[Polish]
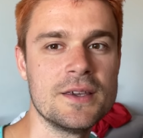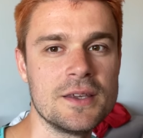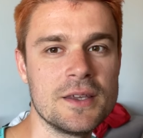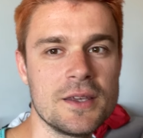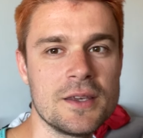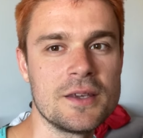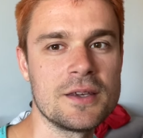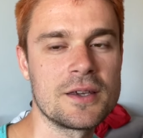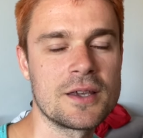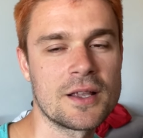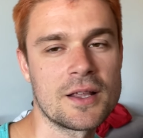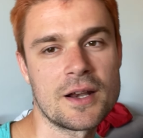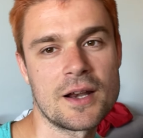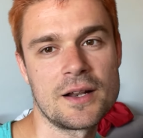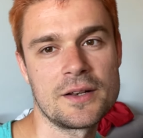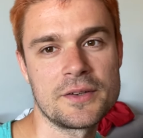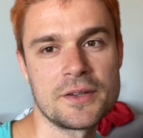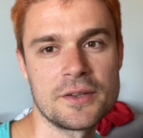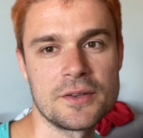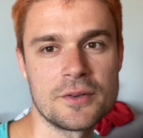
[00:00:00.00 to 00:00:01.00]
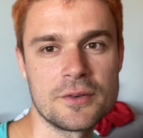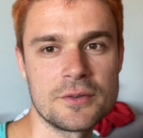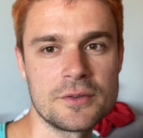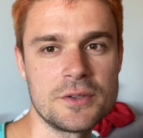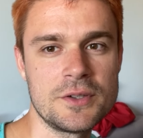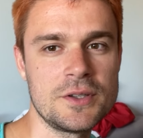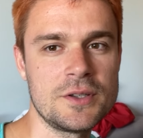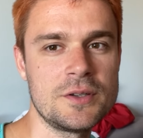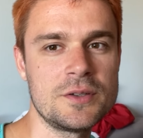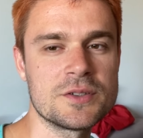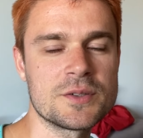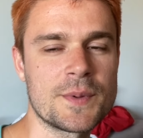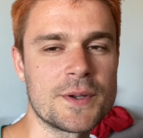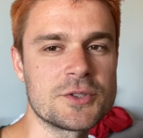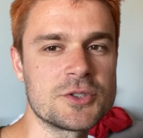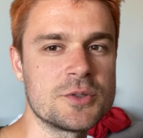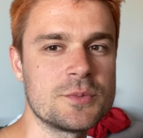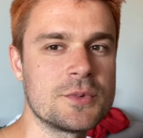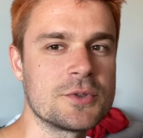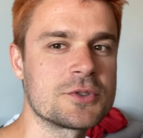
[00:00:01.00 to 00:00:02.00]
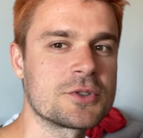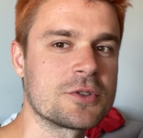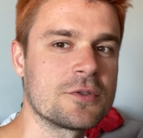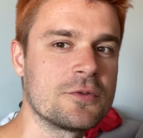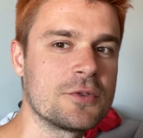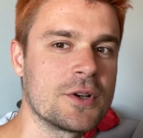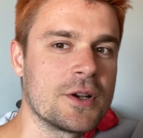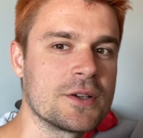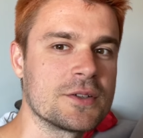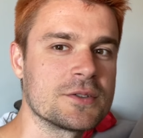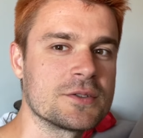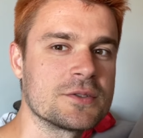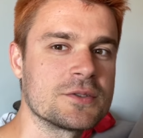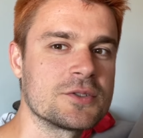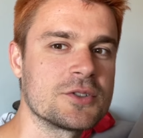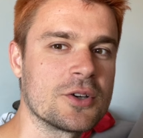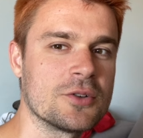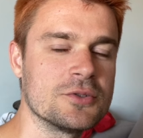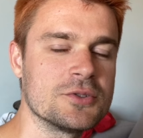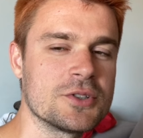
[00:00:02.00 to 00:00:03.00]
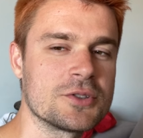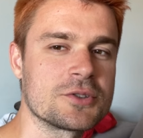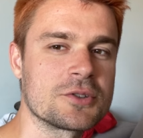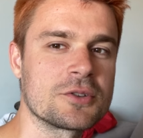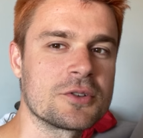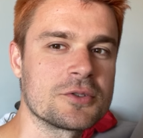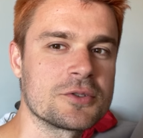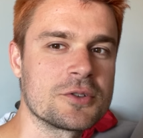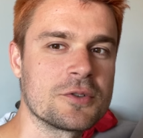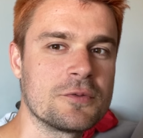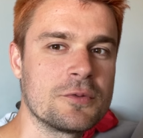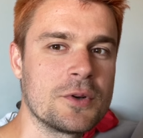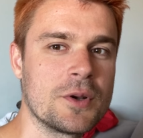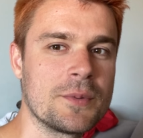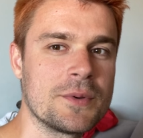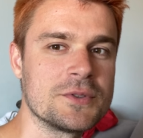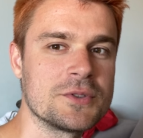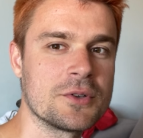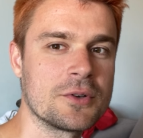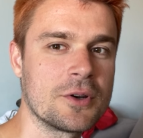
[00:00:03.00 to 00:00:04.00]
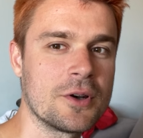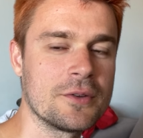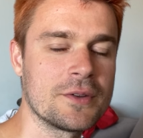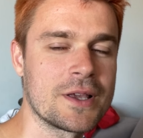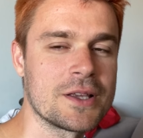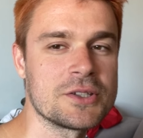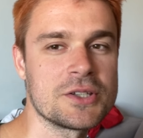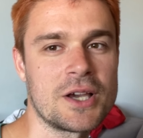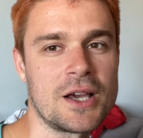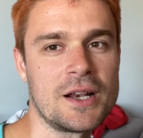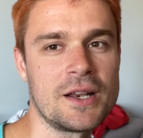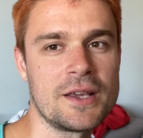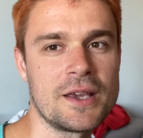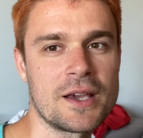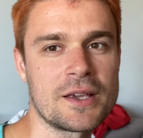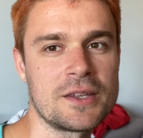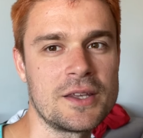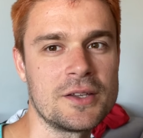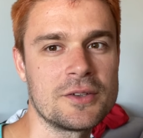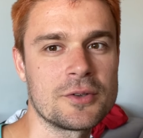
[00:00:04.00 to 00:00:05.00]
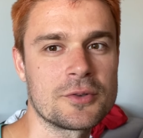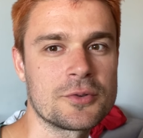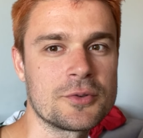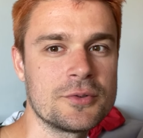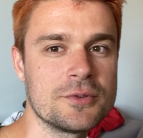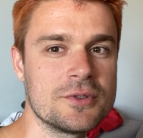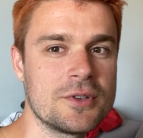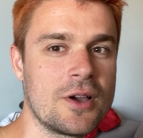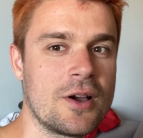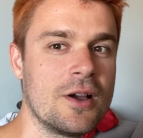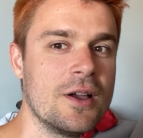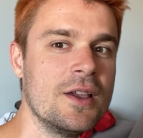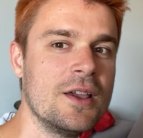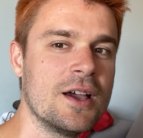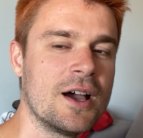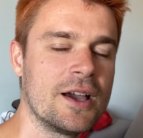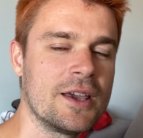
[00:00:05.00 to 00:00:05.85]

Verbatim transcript: i generalnie no i zobaczymy, czy to w ogóle siądzie, czy ktoś to w ogóle będzie oglądać, ale jak nie, to trudno,